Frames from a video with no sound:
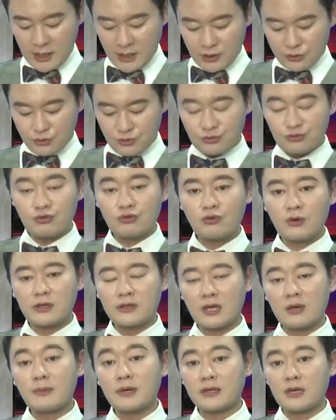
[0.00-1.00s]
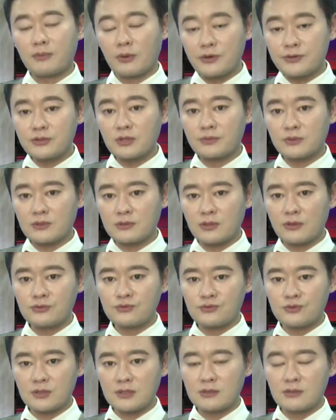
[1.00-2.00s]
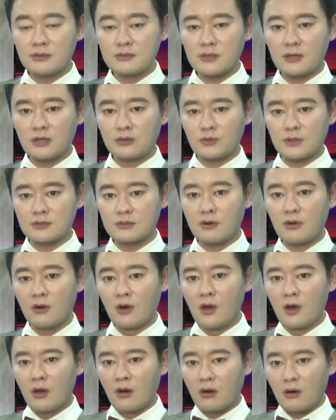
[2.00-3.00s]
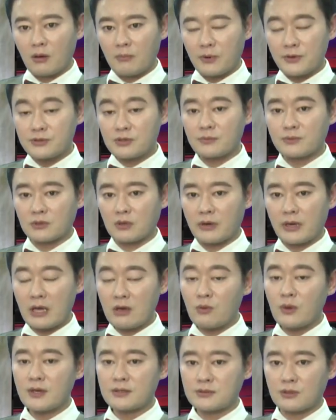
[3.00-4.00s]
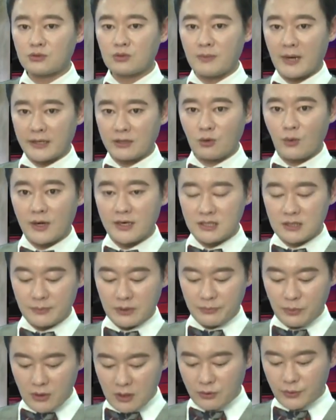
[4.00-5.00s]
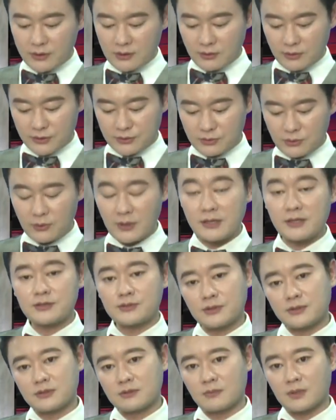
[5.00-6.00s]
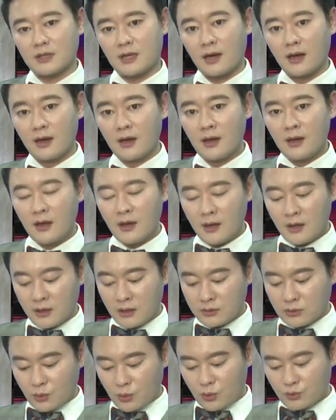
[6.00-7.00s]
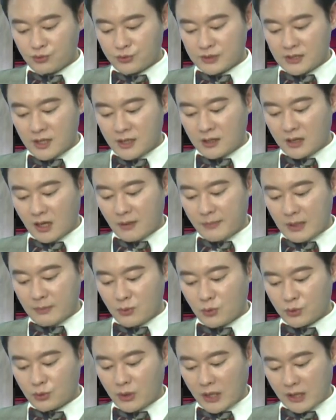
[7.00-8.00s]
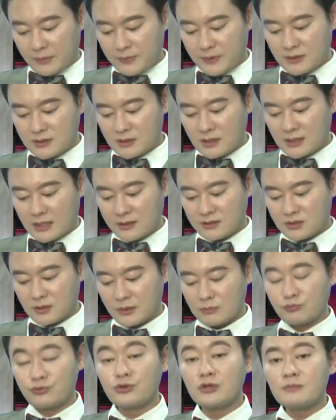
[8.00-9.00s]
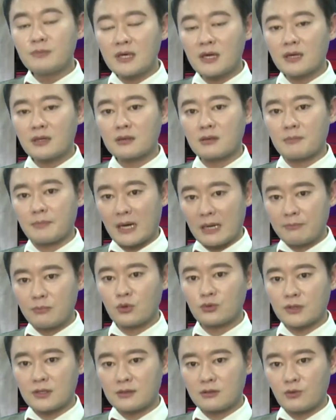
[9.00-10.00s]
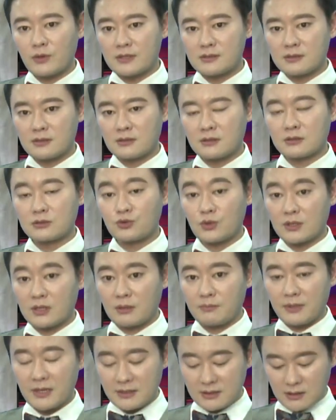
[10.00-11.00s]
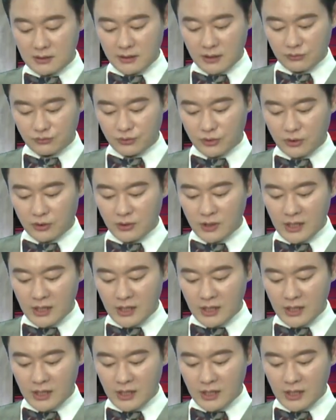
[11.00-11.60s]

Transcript: 중국과 대만에 벌써부터 선수출이 성사가 돼서 어, 벌써부터 해외에서도 많은 관심을 표하고 있는 것으로 알려져 있습니다. 또 국산 엠엠오알피지의 단점이 무의미한 반복되는 퀘스트들은 최대한 배제를 했고요.